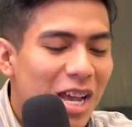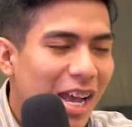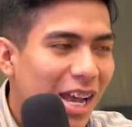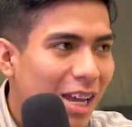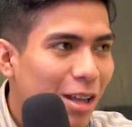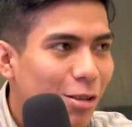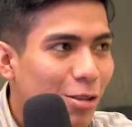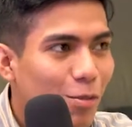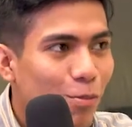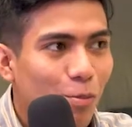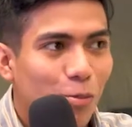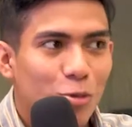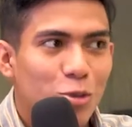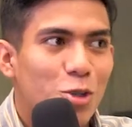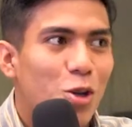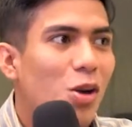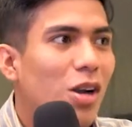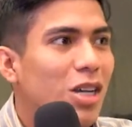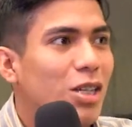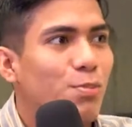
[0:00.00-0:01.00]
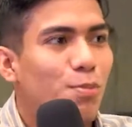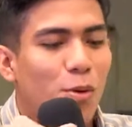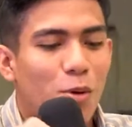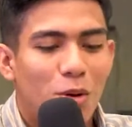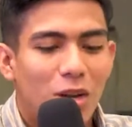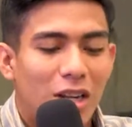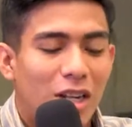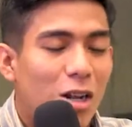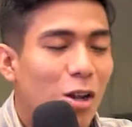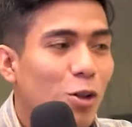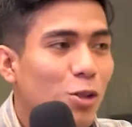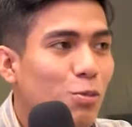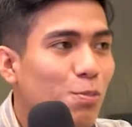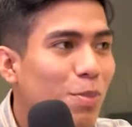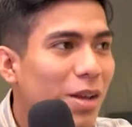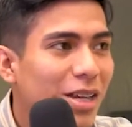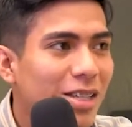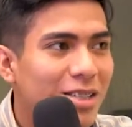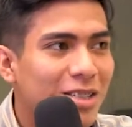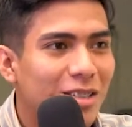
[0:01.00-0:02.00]
eh, muchos raspones, los
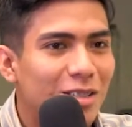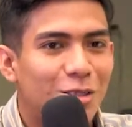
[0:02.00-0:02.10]
pies